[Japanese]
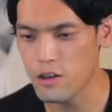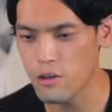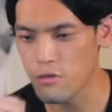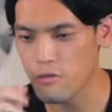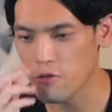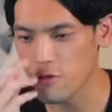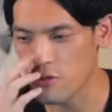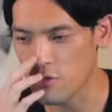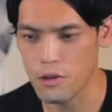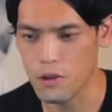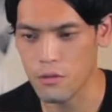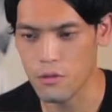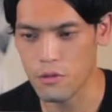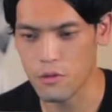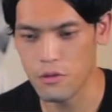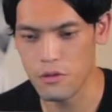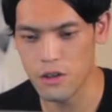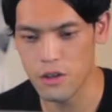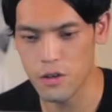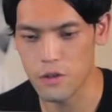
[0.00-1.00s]
てるんですけどまあでも
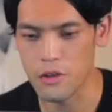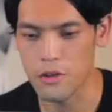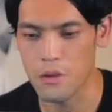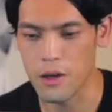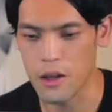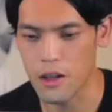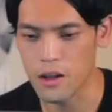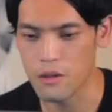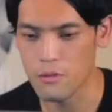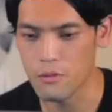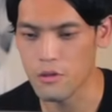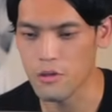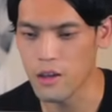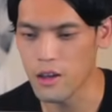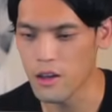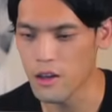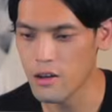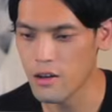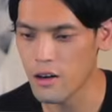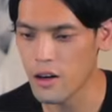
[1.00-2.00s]
こっちがおすすめかな僕は
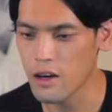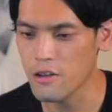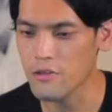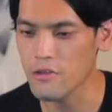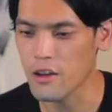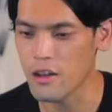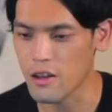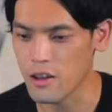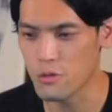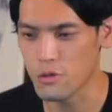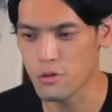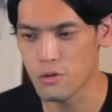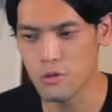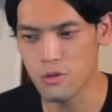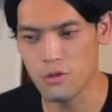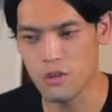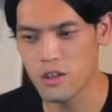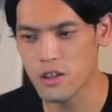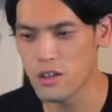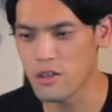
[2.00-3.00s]
ね楽なんでやっぱ
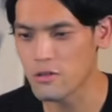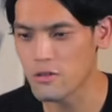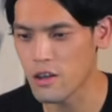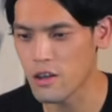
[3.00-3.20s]
掃除しなく